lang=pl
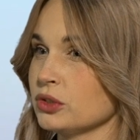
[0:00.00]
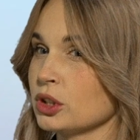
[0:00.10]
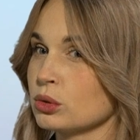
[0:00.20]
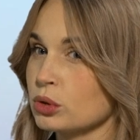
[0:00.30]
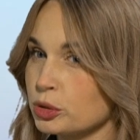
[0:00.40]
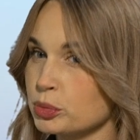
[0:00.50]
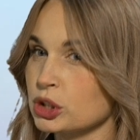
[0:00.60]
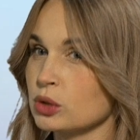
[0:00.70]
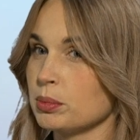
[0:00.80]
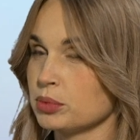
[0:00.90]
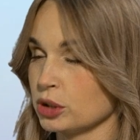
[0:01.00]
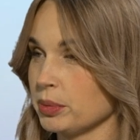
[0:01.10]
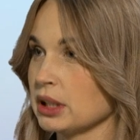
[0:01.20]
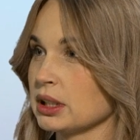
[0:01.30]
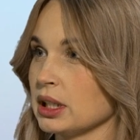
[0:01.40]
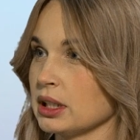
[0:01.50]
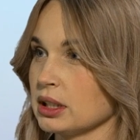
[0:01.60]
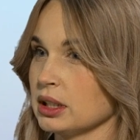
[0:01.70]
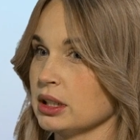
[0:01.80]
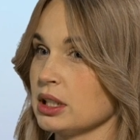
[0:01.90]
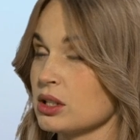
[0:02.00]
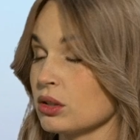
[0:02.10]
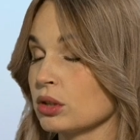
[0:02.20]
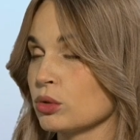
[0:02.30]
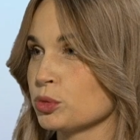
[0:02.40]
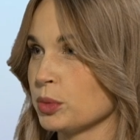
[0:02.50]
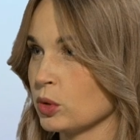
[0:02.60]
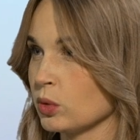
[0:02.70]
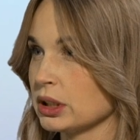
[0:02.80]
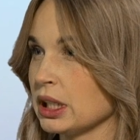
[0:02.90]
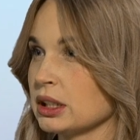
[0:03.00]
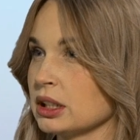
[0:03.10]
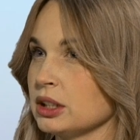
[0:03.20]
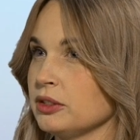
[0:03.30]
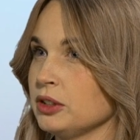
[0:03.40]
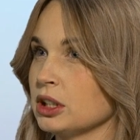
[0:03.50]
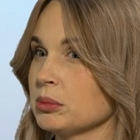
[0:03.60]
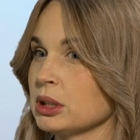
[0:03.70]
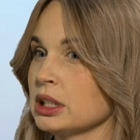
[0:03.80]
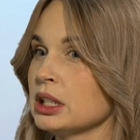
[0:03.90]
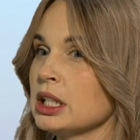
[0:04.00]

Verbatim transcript: W niektórych przy, przypadkach e, jest ona już poukładana i firmy